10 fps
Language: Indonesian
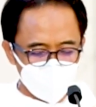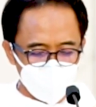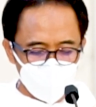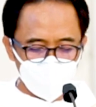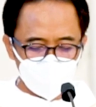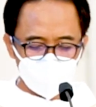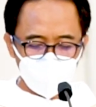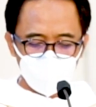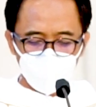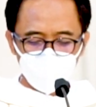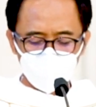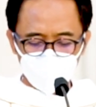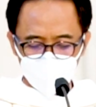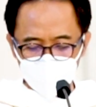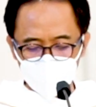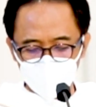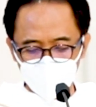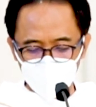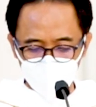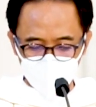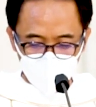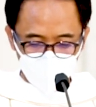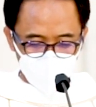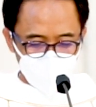di SMU Santo Yosef